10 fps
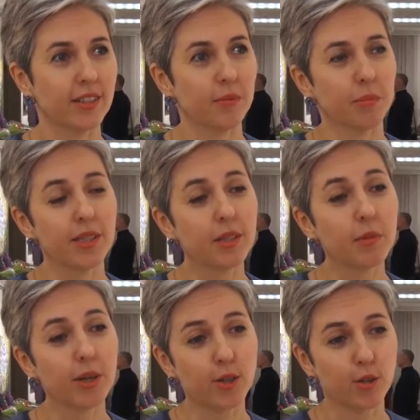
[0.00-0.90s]

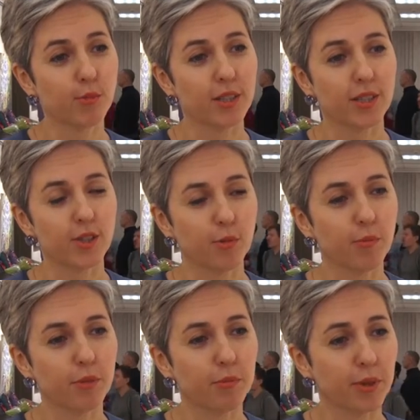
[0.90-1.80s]
спасибо огромное за
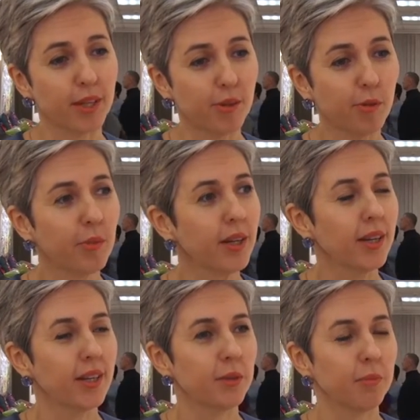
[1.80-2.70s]
теплый прием,
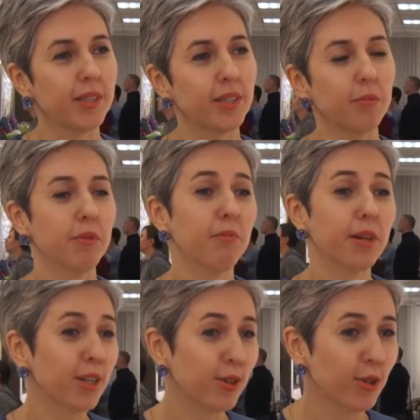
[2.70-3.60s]
спасибо
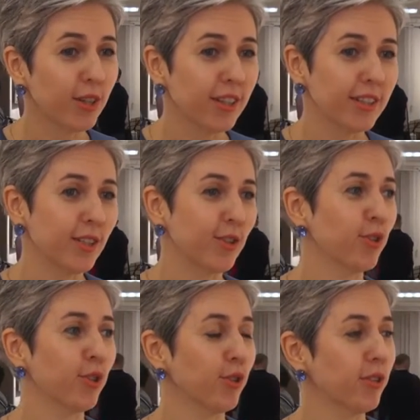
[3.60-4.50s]
мэру за то,
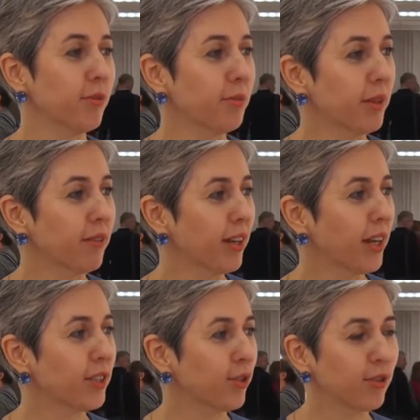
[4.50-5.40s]
что он
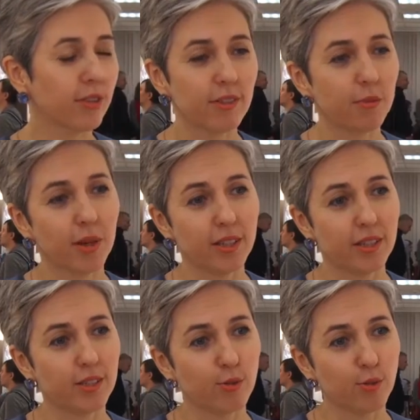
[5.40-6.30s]
проявляет столько
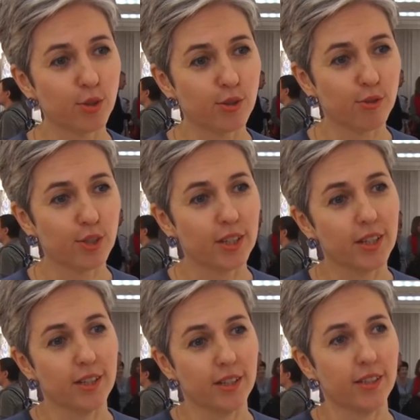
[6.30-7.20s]
внимания искусству
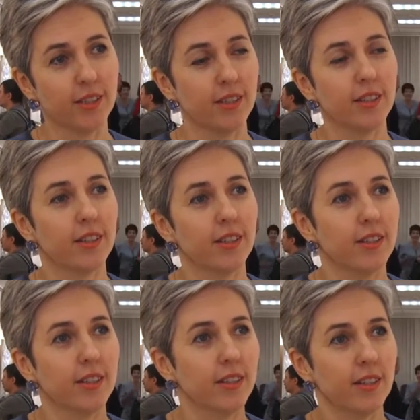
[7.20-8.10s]
и
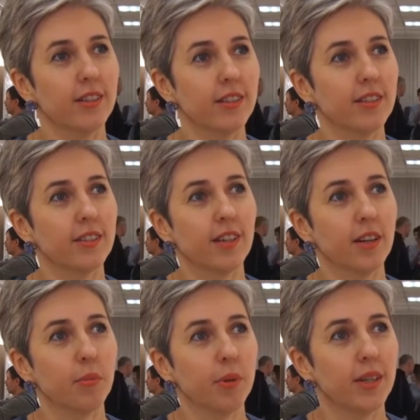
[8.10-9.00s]
Э,
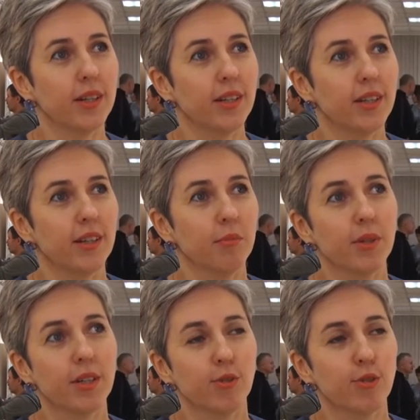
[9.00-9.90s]
как бы
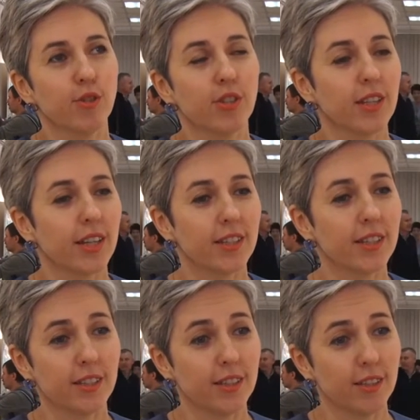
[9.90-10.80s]
мы художник, для
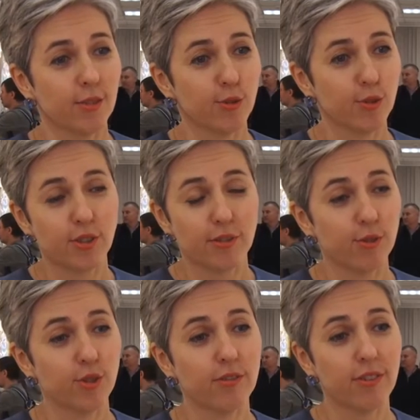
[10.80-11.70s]
нас это художник
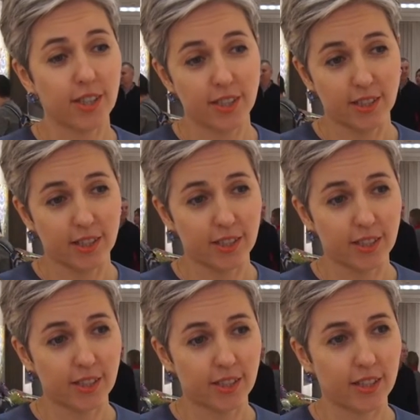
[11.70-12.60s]
очень важно,
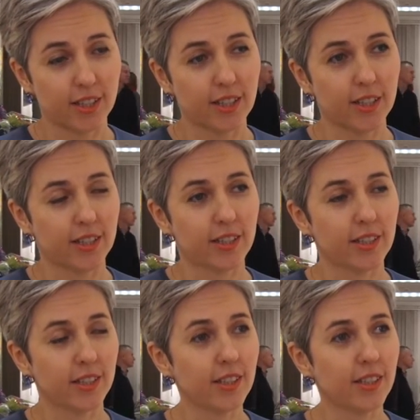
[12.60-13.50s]
конечно, когда нас
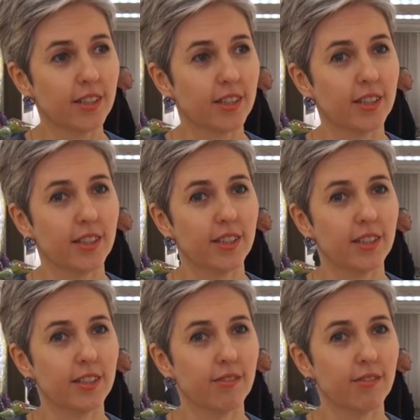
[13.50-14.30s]
ценят, когда нас